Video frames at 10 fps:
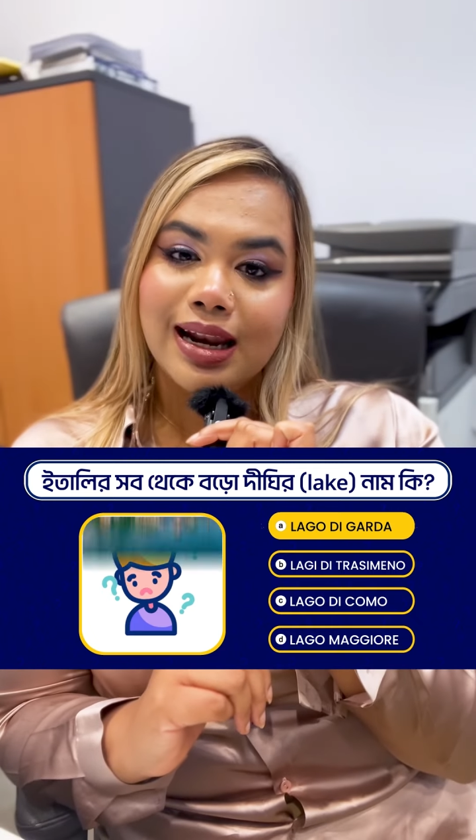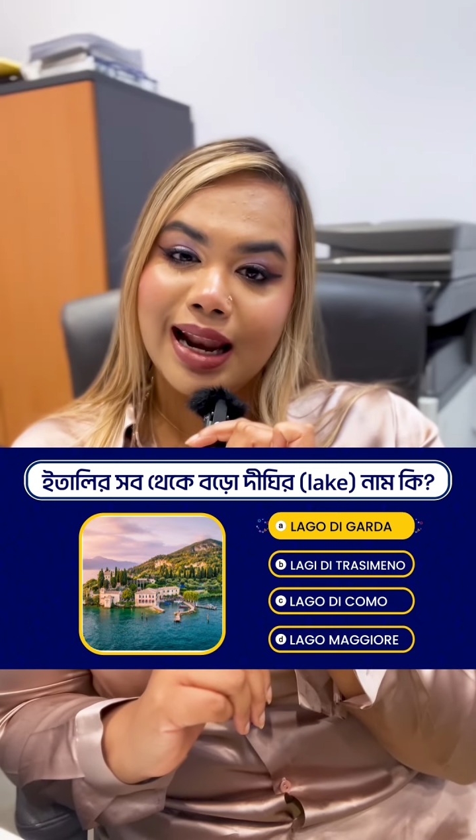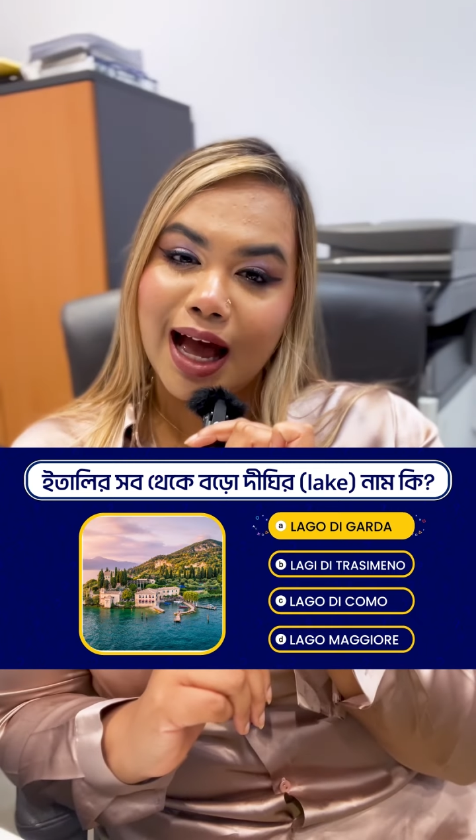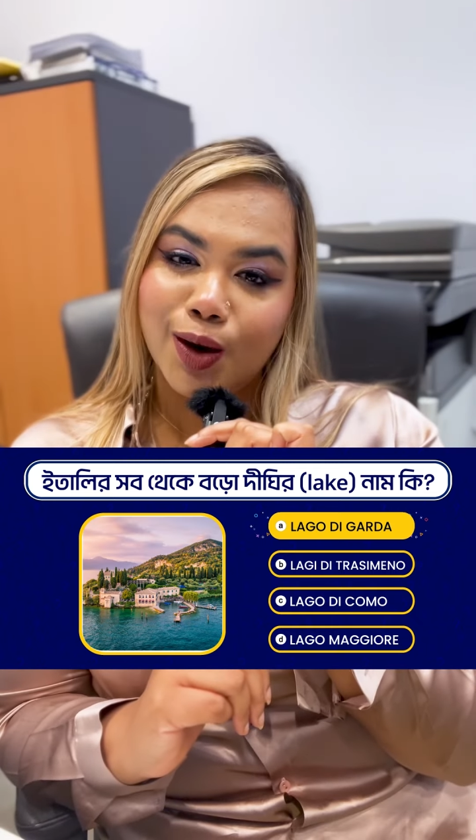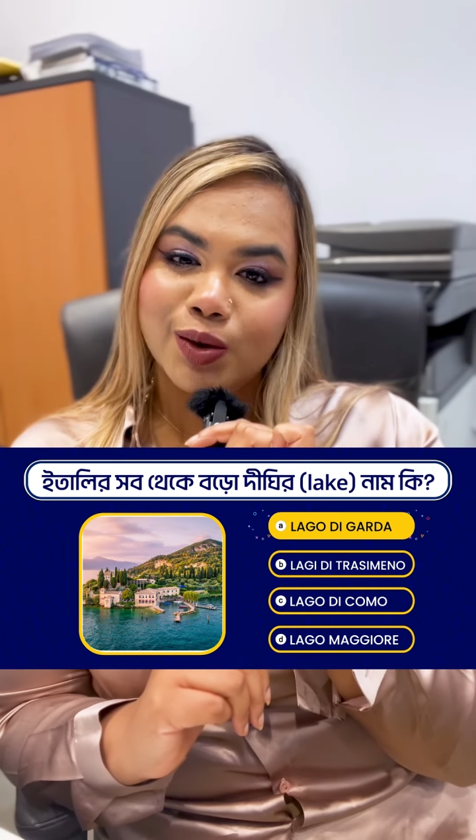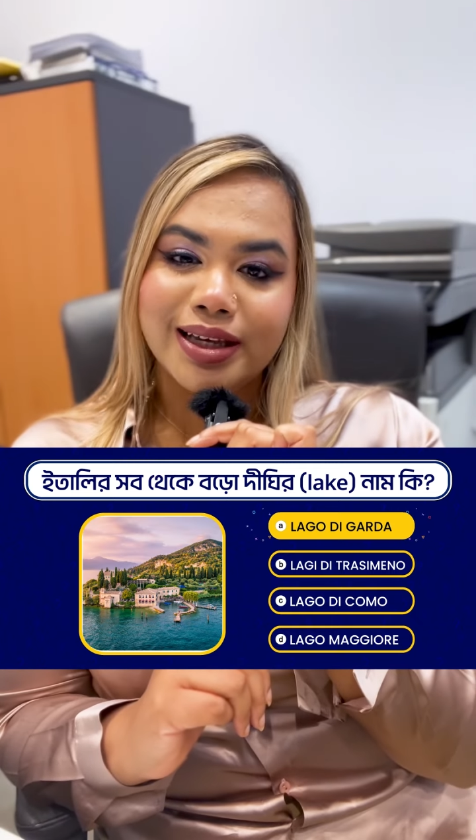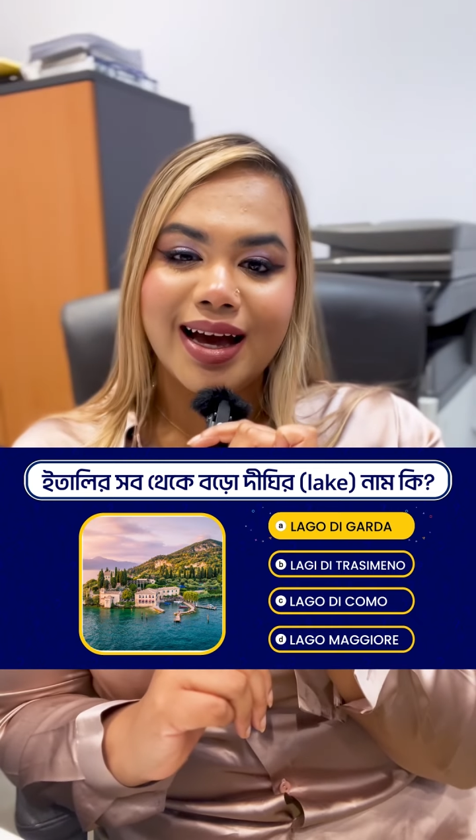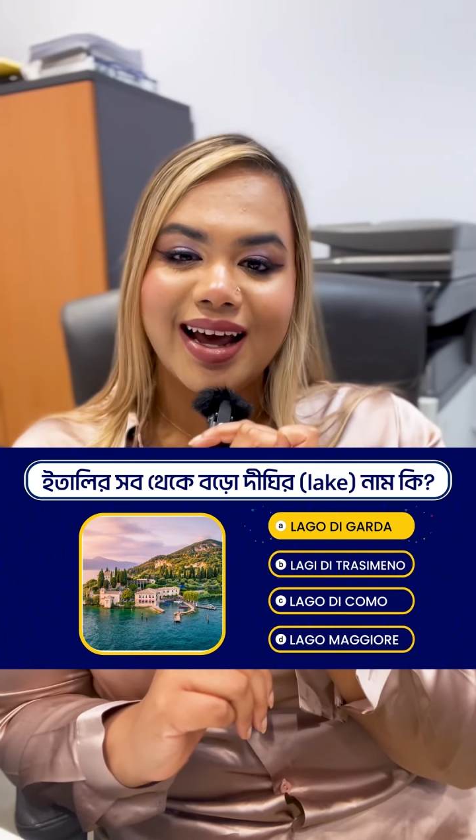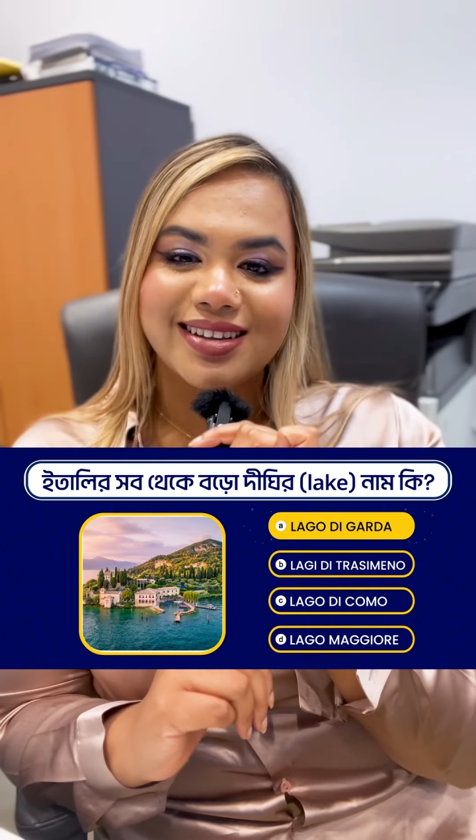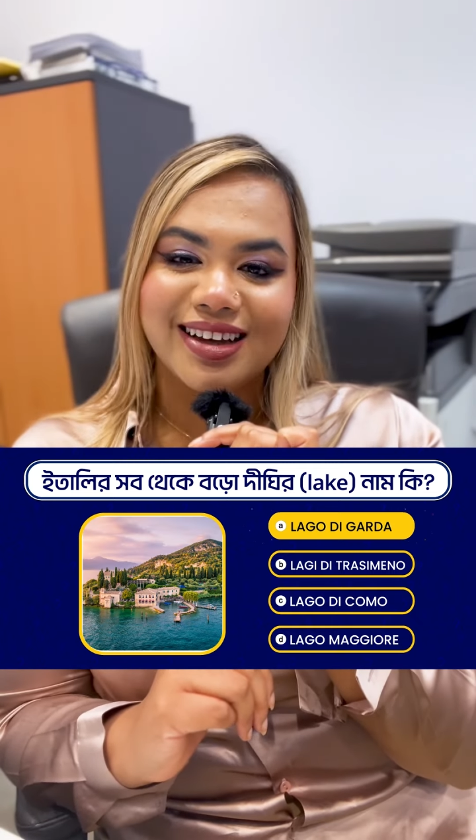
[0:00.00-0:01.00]
লাগো দি
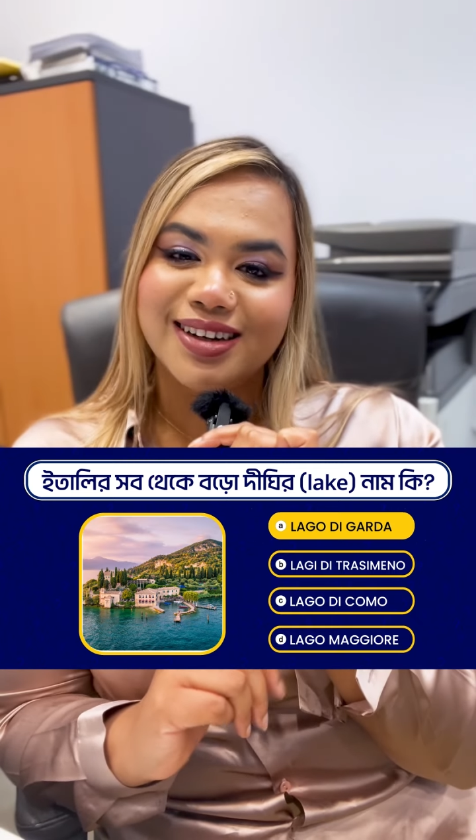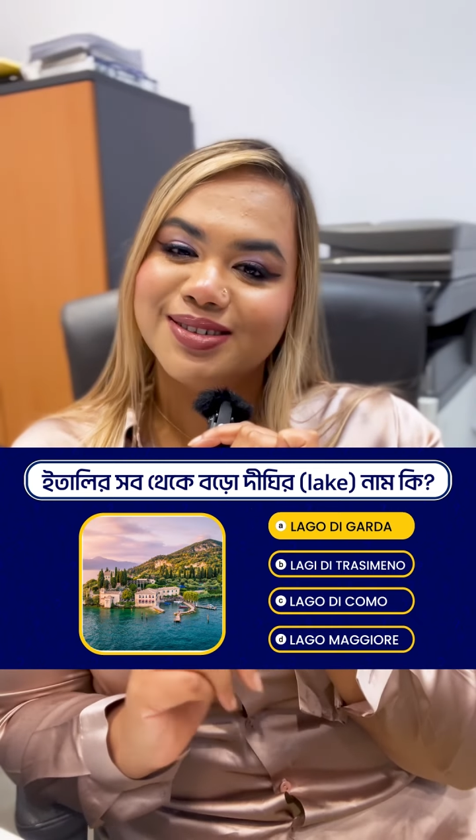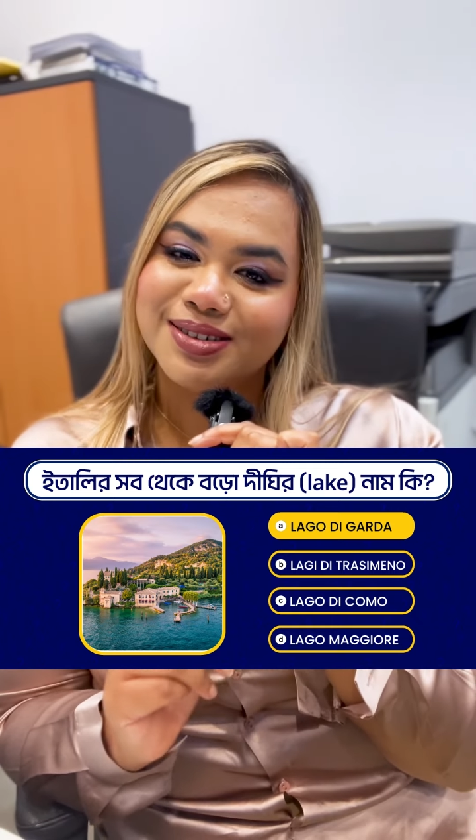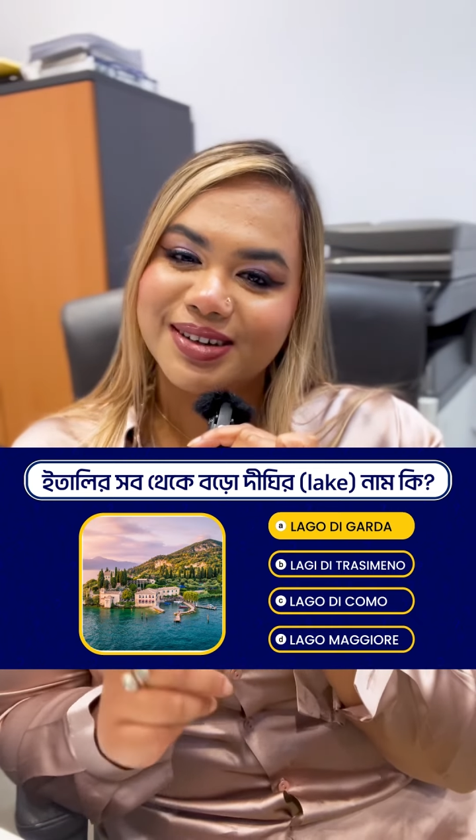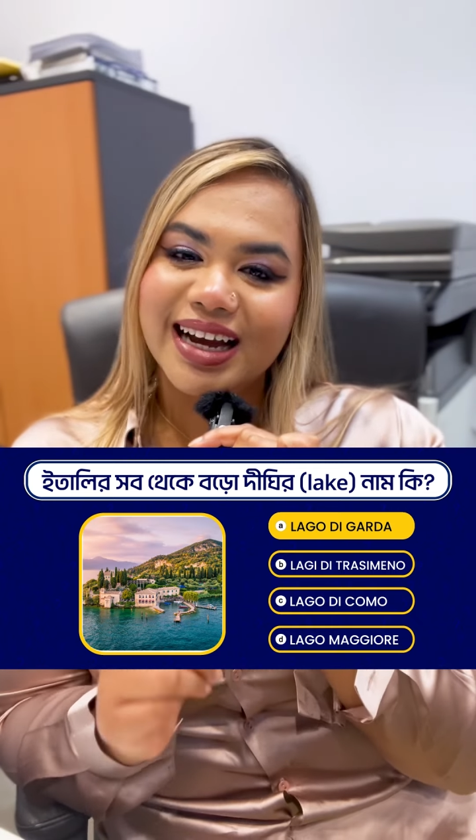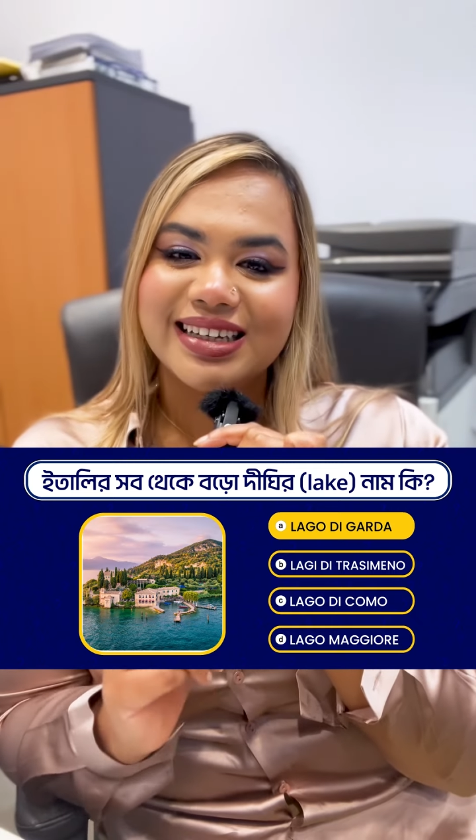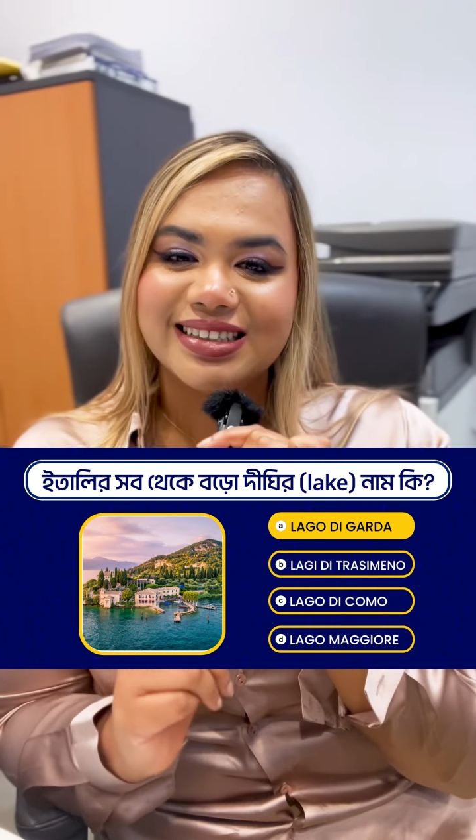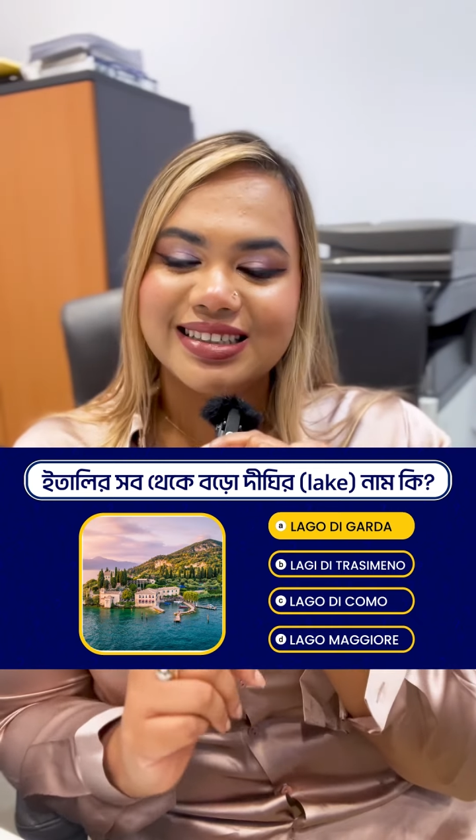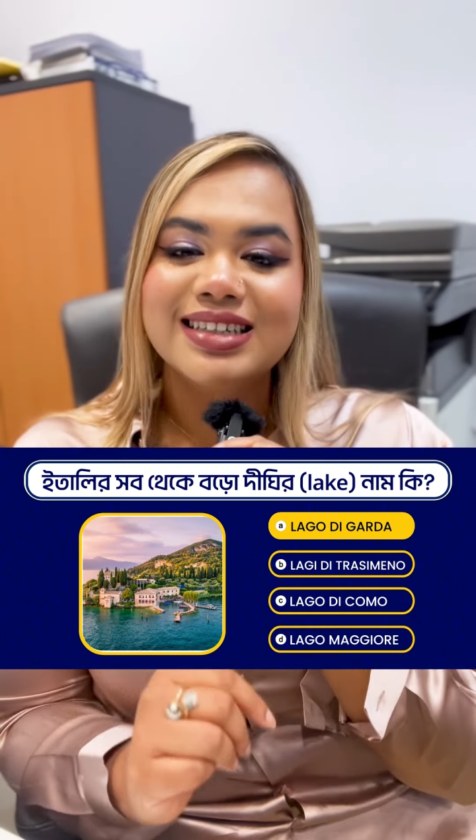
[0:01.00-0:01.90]
গার্দা রাইট